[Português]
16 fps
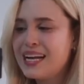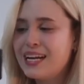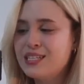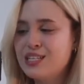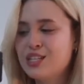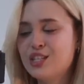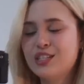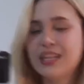
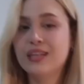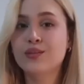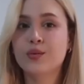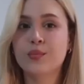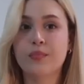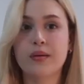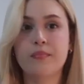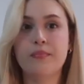A gente tem
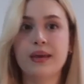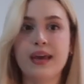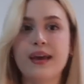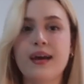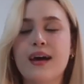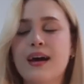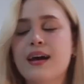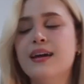do
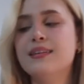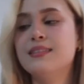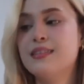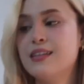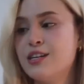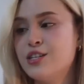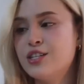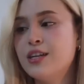PP a
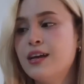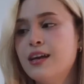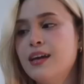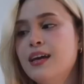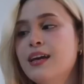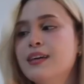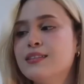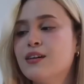Extra G,